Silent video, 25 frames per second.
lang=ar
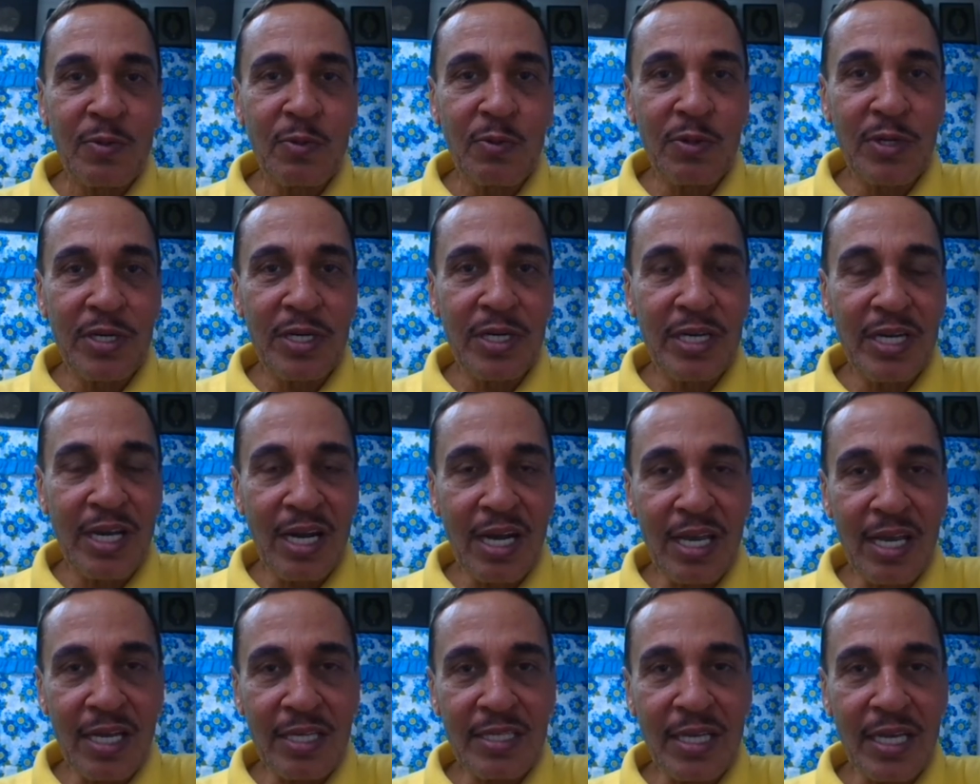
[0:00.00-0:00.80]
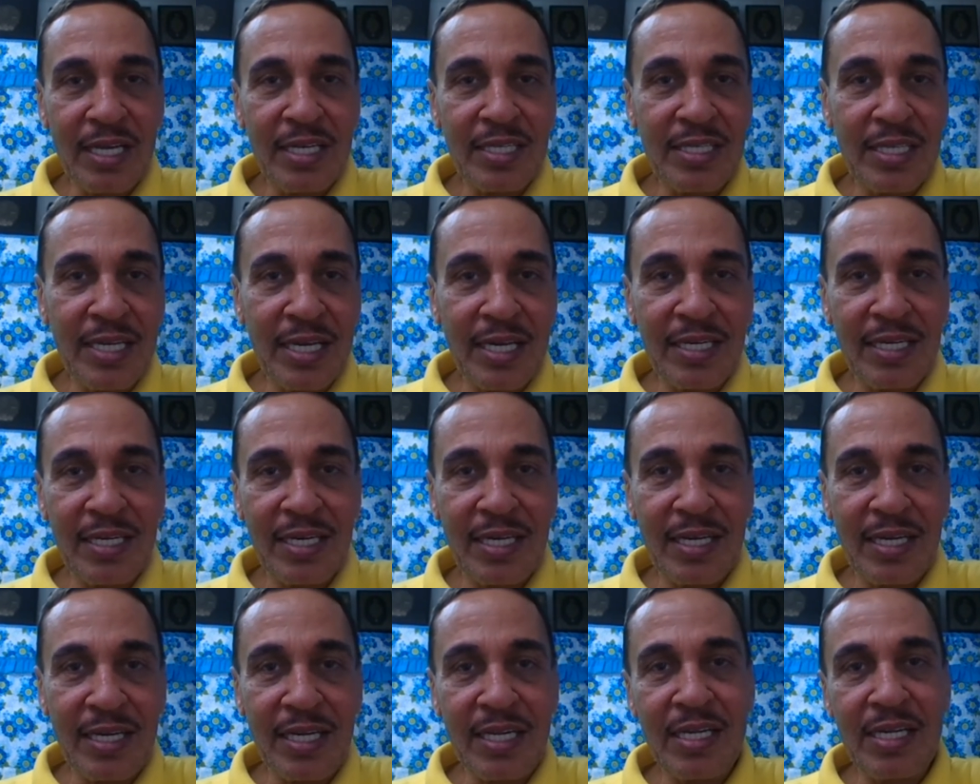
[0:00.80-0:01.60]
والخطا
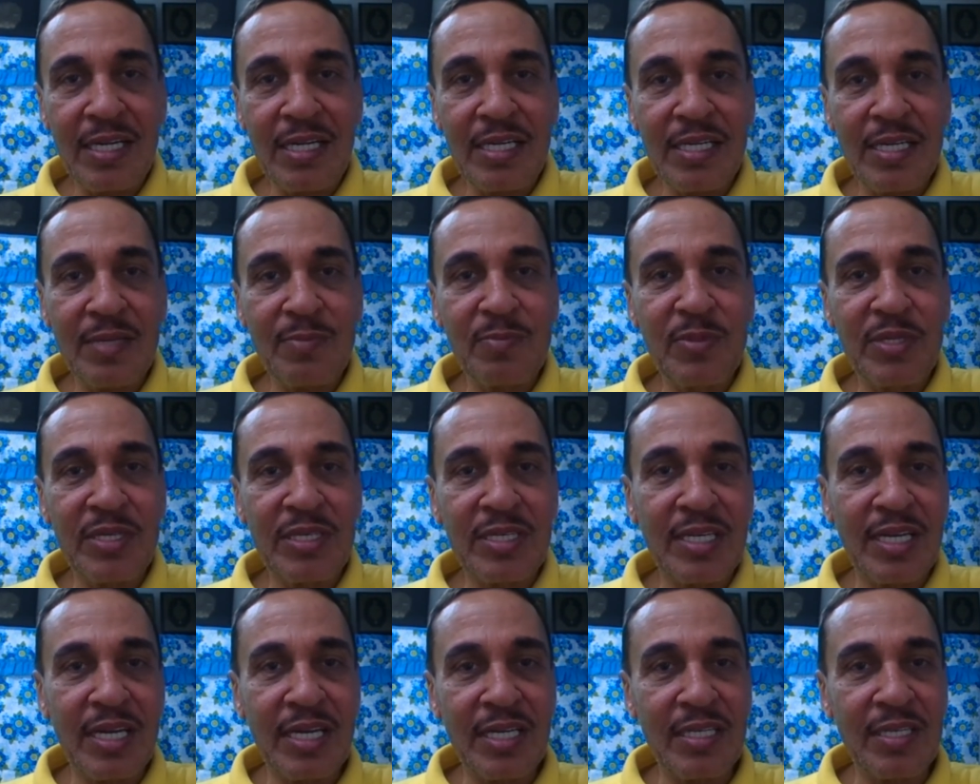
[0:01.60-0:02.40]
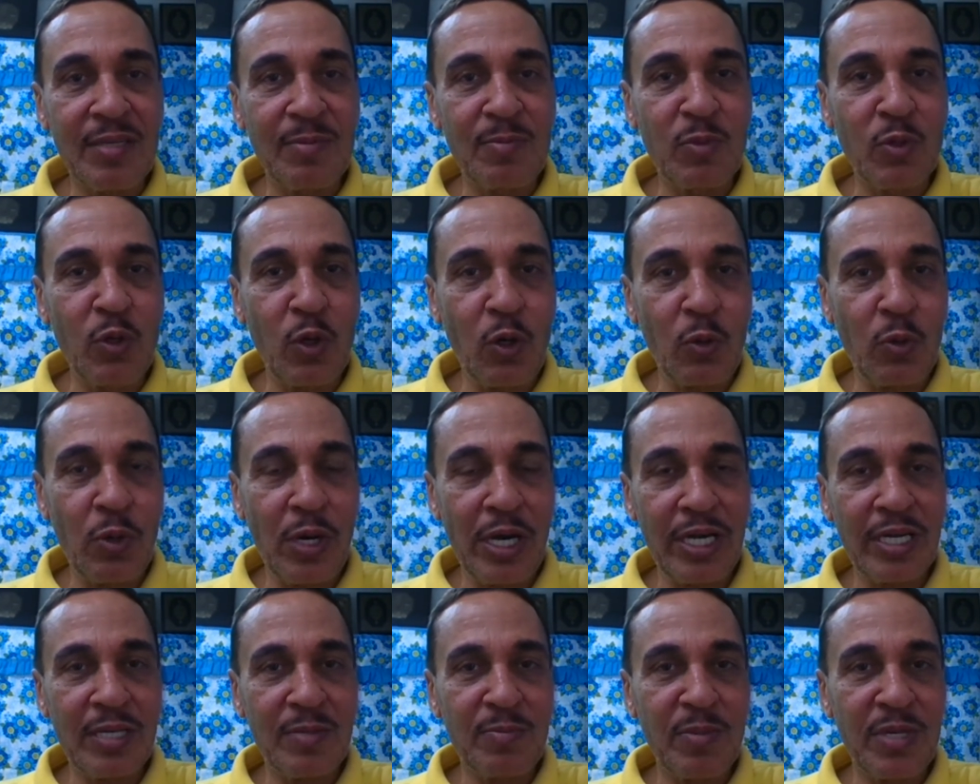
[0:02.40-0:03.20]
الثاني ان احنا بنستخدم نوع
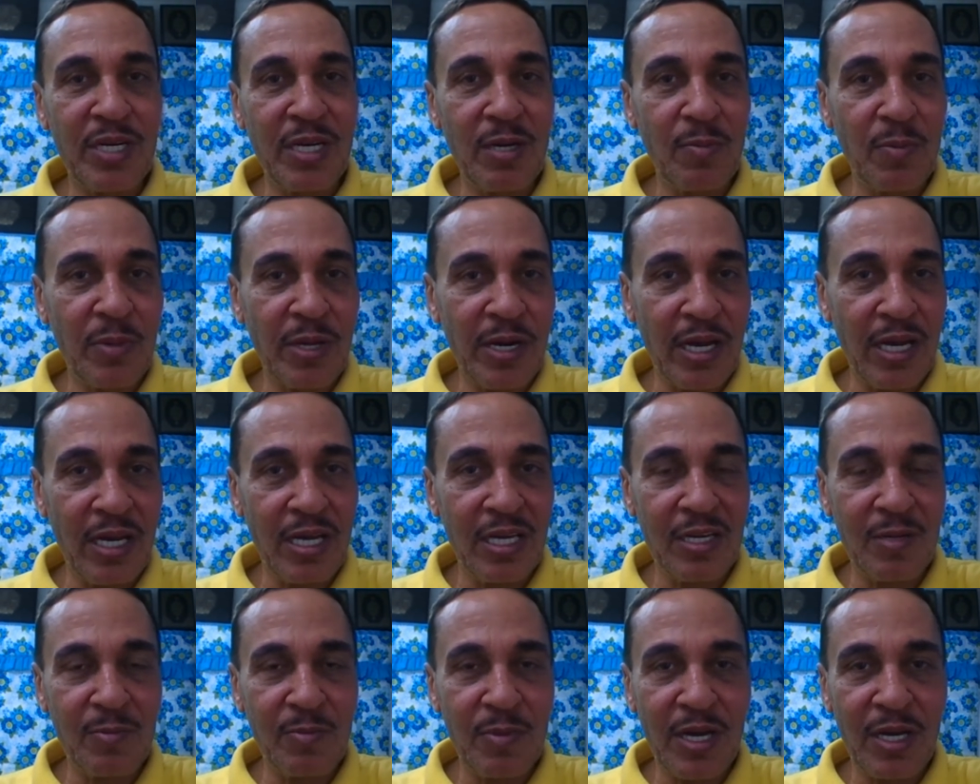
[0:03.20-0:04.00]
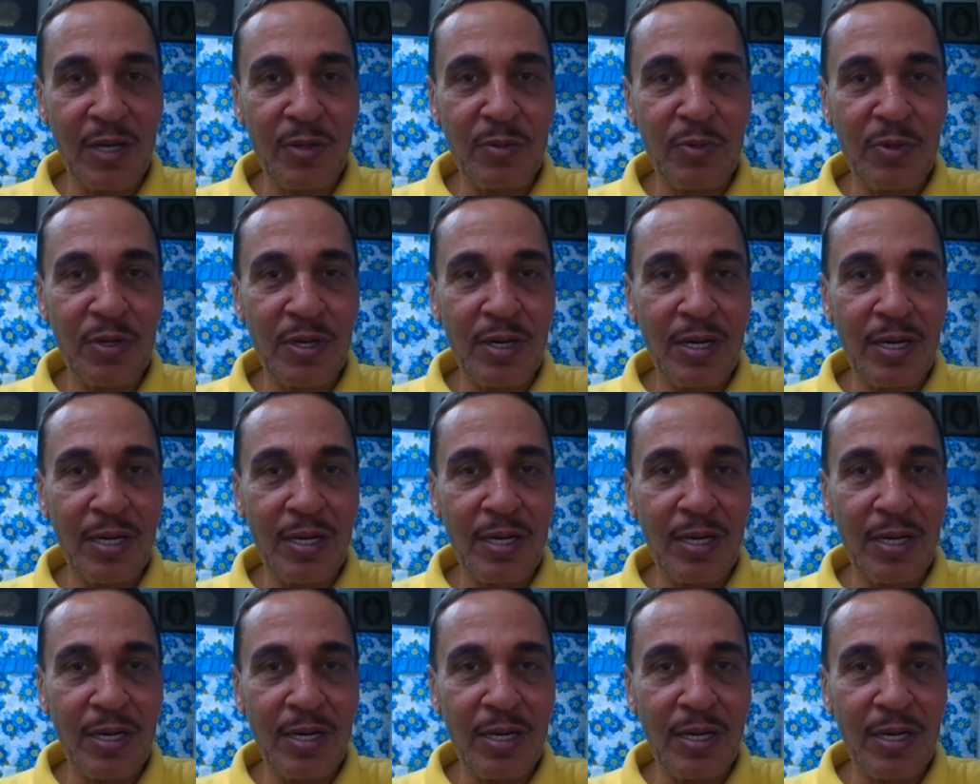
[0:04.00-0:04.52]
واحد من المراهم او